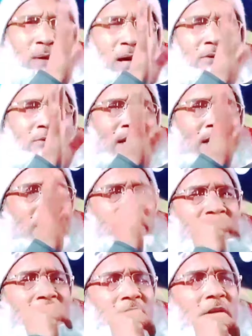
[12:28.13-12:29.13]
তো ভালো জায়গায়
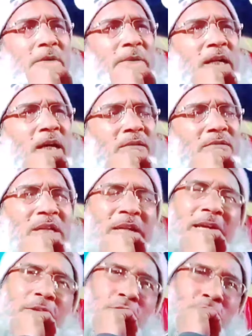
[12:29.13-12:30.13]
বিক্রি হবে না
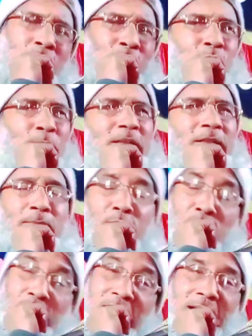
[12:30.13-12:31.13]
এই জন্য তোমাকে
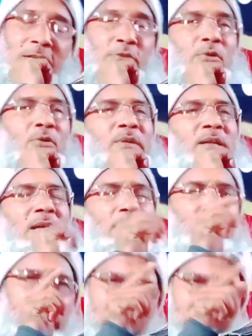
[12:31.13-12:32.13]
মুখ ঢাকা চলবে না
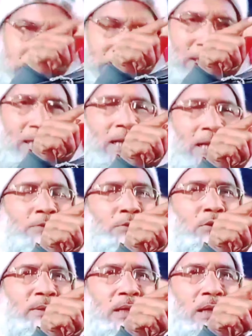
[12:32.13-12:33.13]
তোমার মাথা ঢাকা
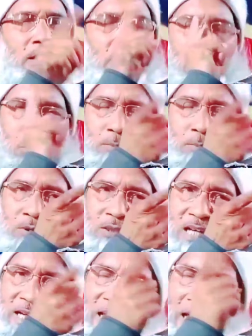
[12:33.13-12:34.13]
চলবে না
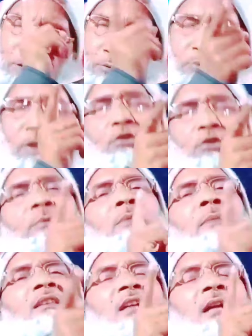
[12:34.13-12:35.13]
খবরদার এক্ষুনি তুমি
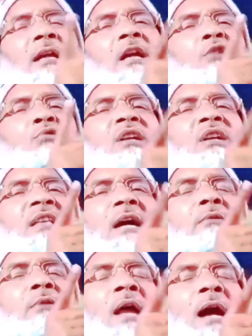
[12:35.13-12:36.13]
মাথাটাকে খুলে
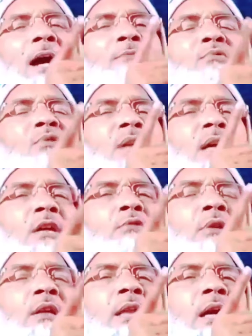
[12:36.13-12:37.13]
দাও আর মুখটাকে
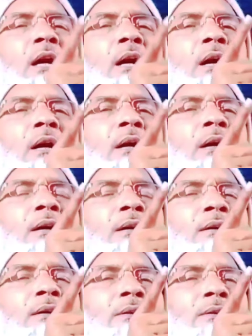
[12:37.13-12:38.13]
খুলে
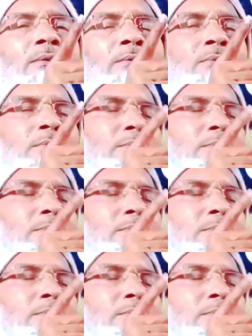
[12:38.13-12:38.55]
দাও